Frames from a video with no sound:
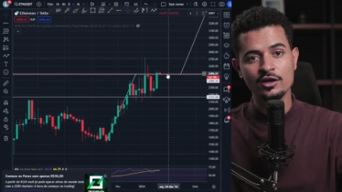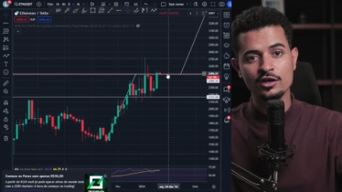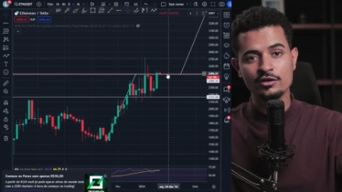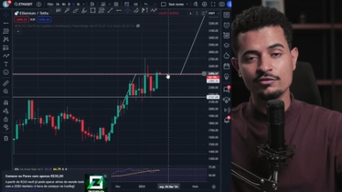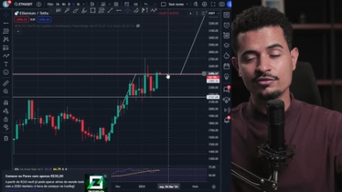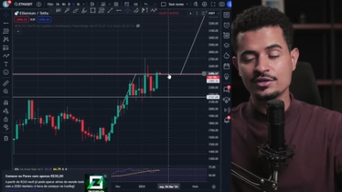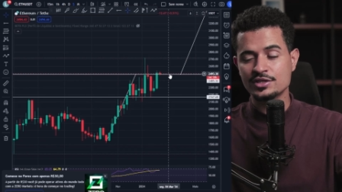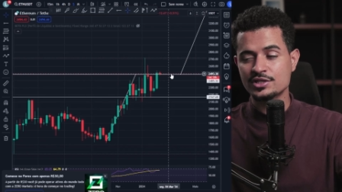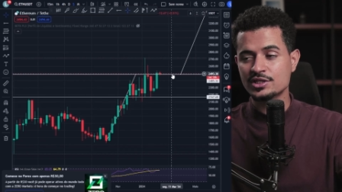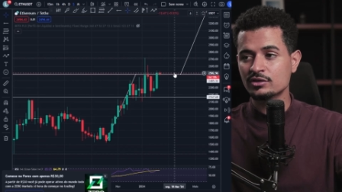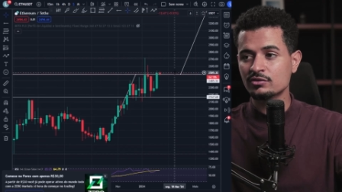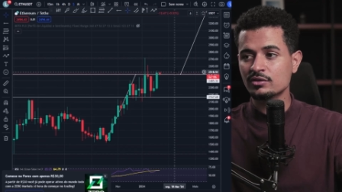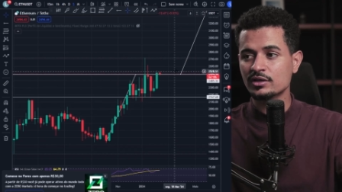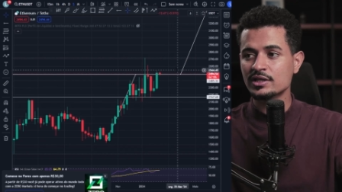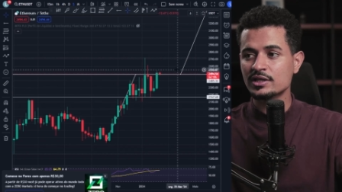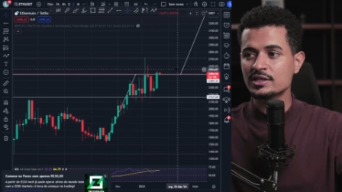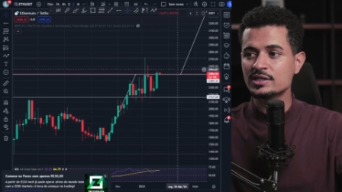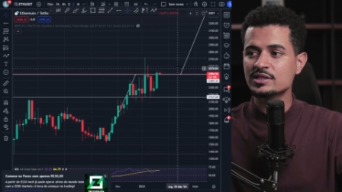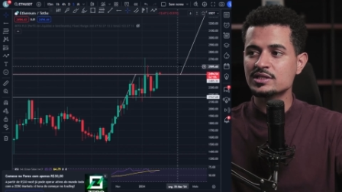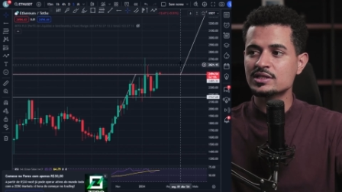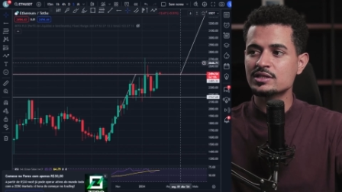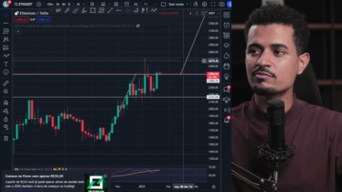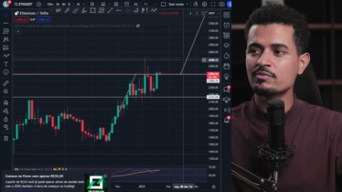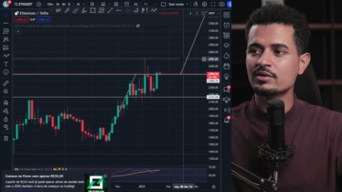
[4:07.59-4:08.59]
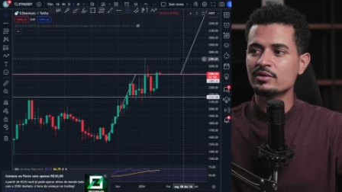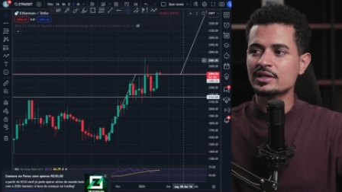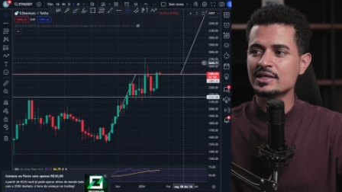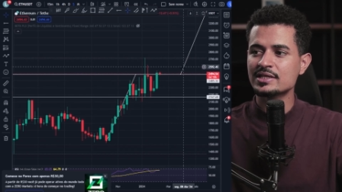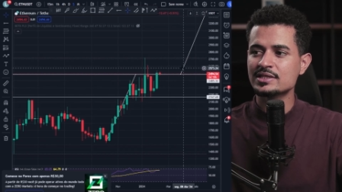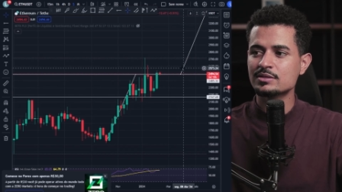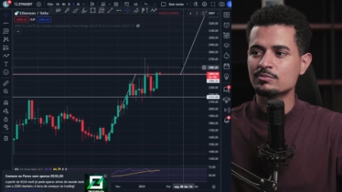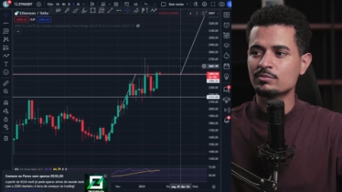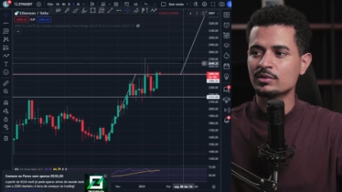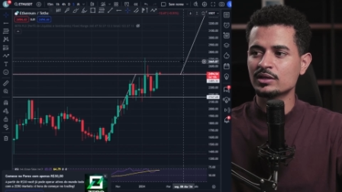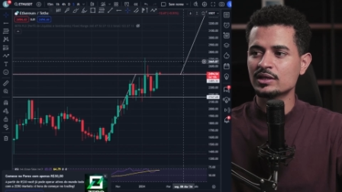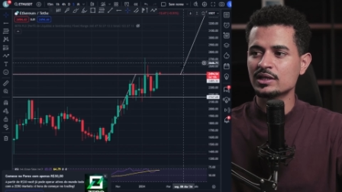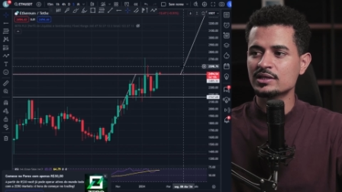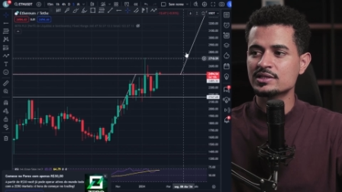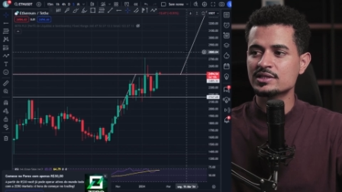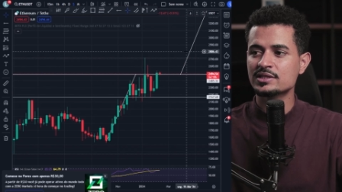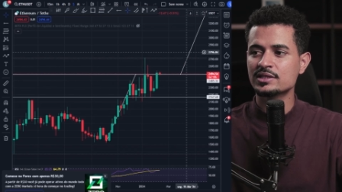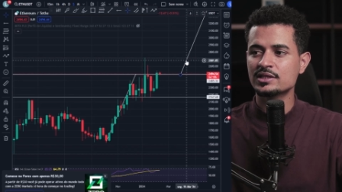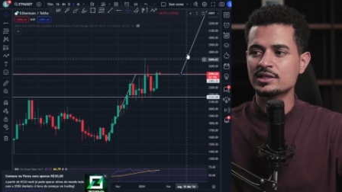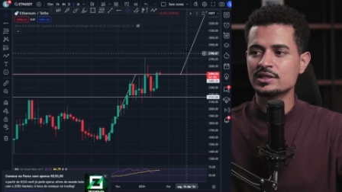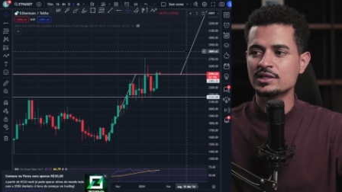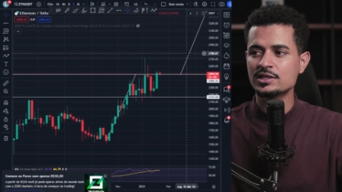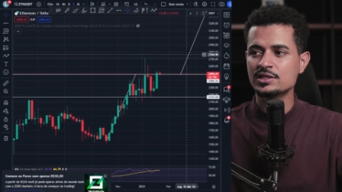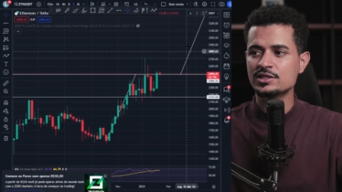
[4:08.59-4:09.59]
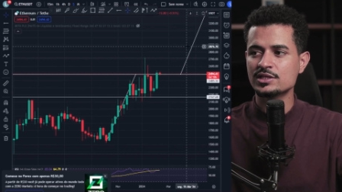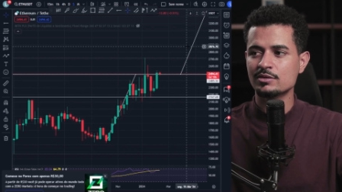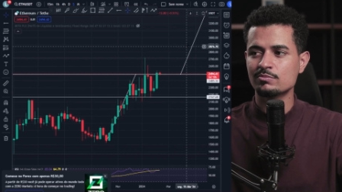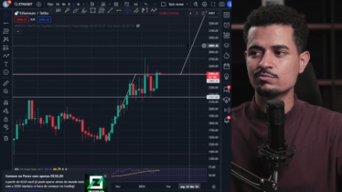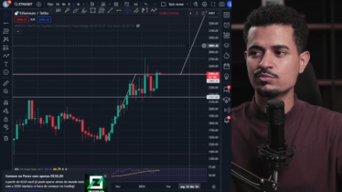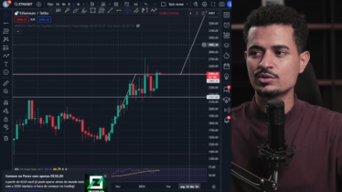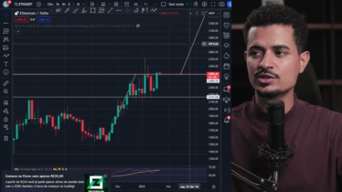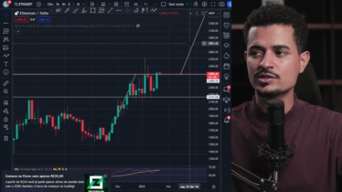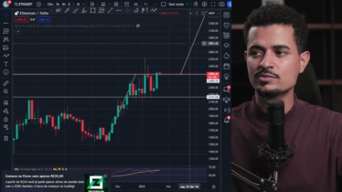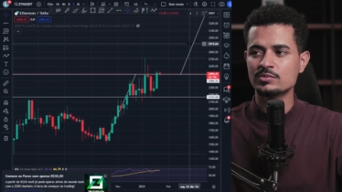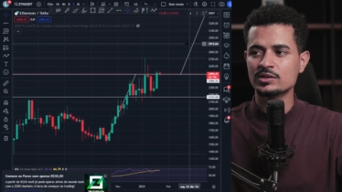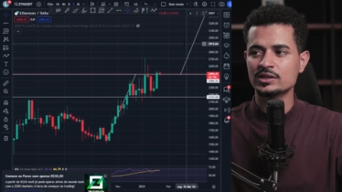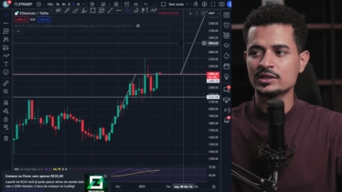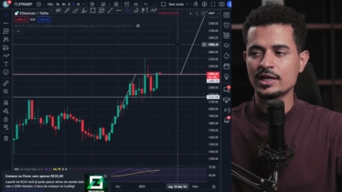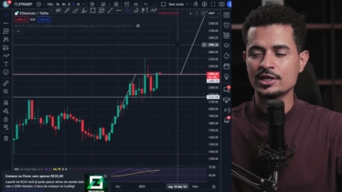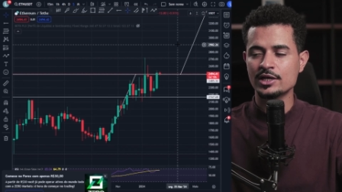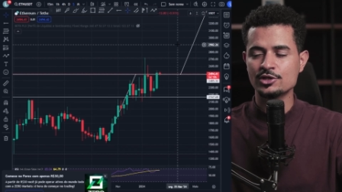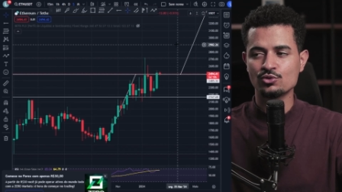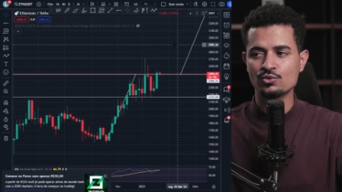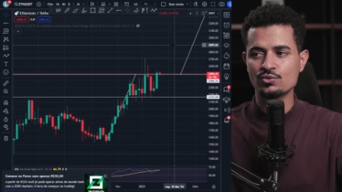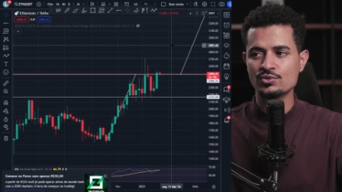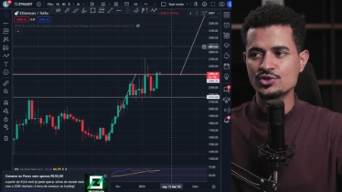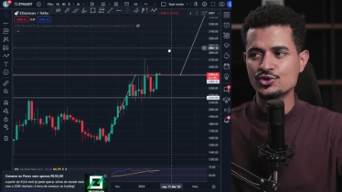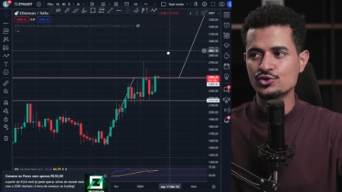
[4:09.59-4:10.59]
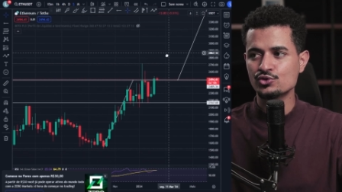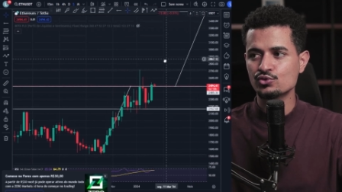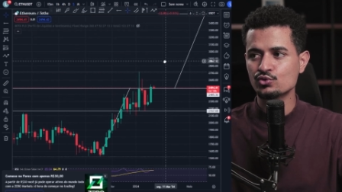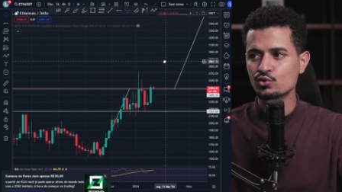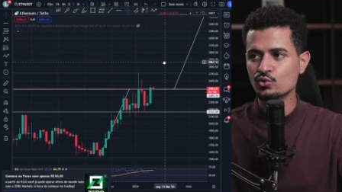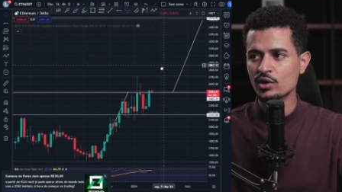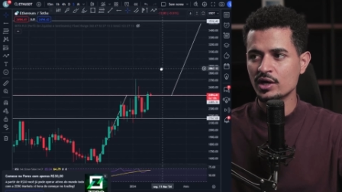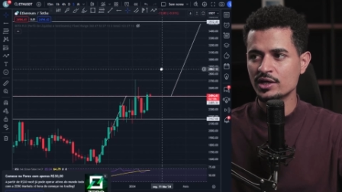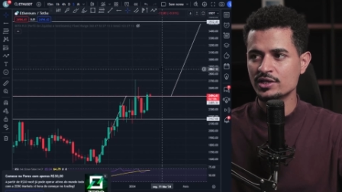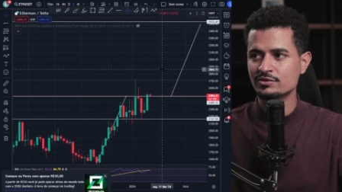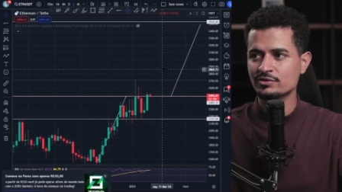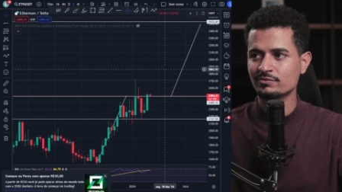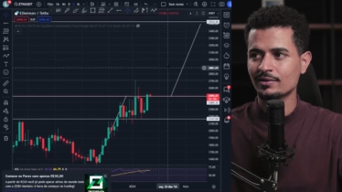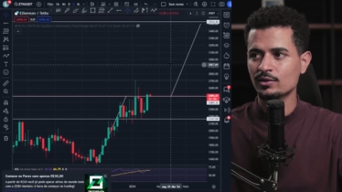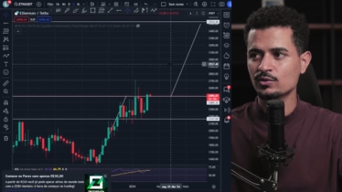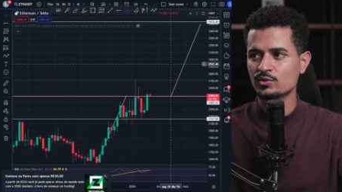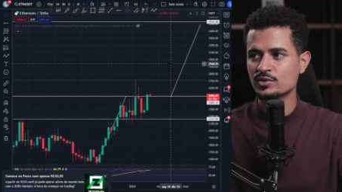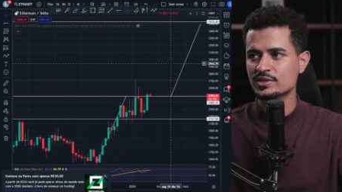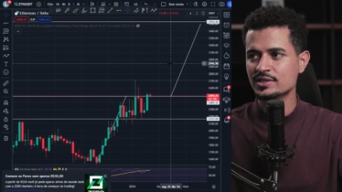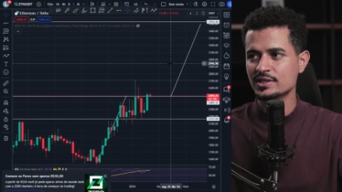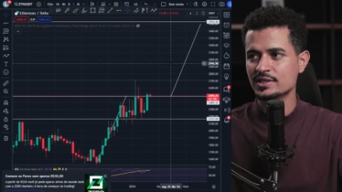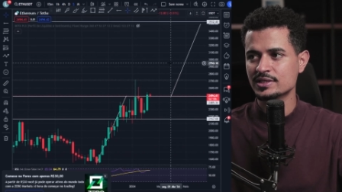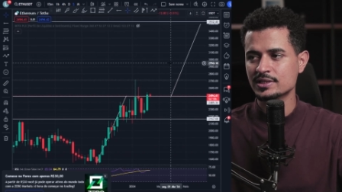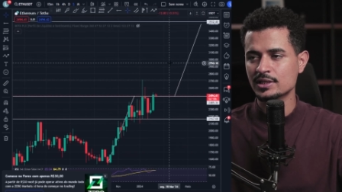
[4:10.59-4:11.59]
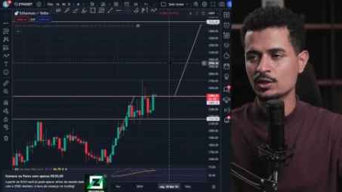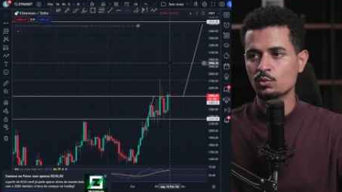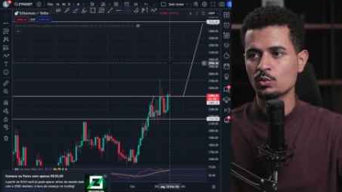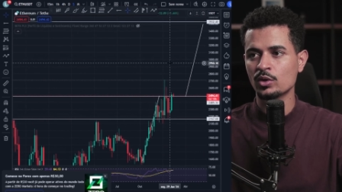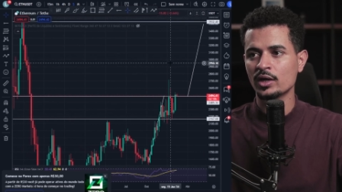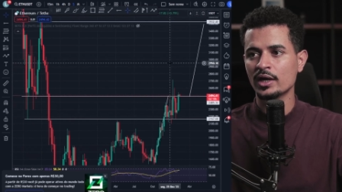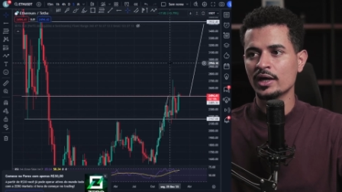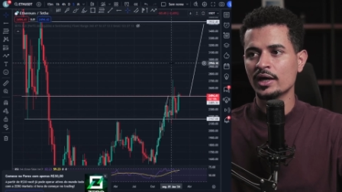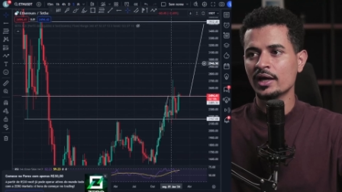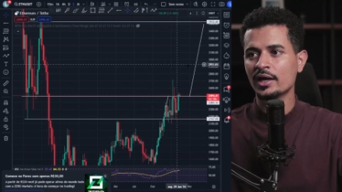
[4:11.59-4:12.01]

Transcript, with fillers: Fechando aqui em cima, na semana seguinte, a possibilidade continua de valorização